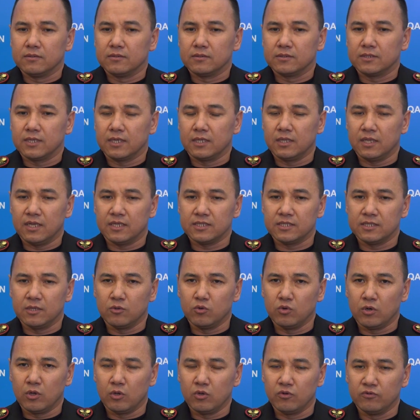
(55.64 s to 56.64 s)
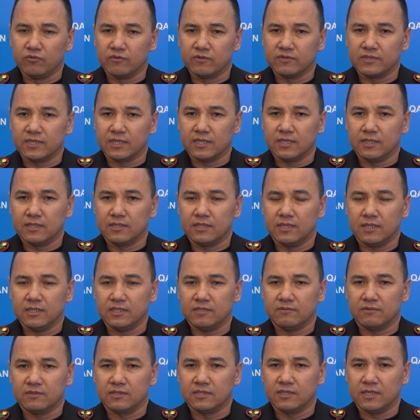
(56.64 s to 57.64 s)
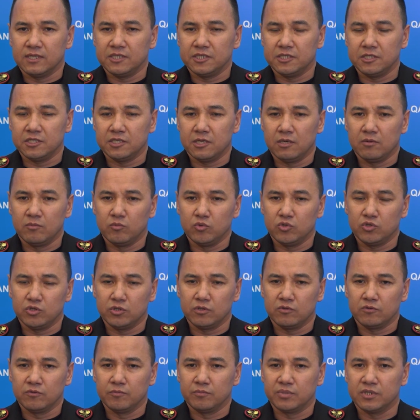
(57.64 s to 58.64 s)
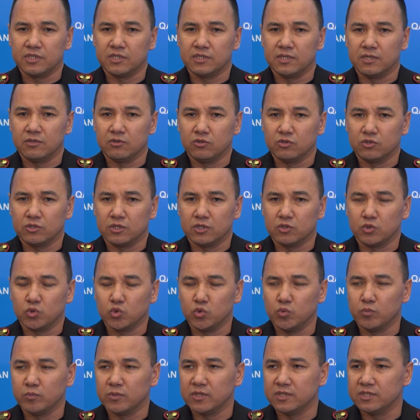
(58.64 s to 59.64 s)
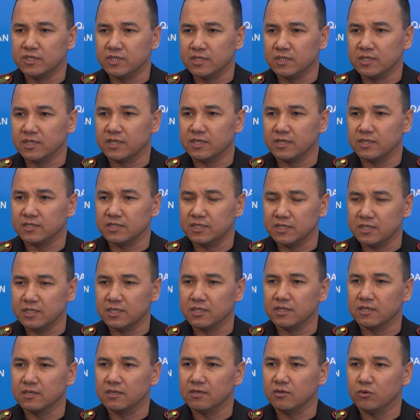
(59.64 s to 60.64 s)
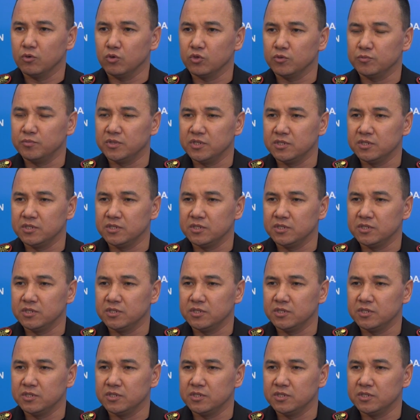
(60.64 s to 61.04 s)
Согласно уголовного законодательства, значительным ущербом признается сумма денег, денег от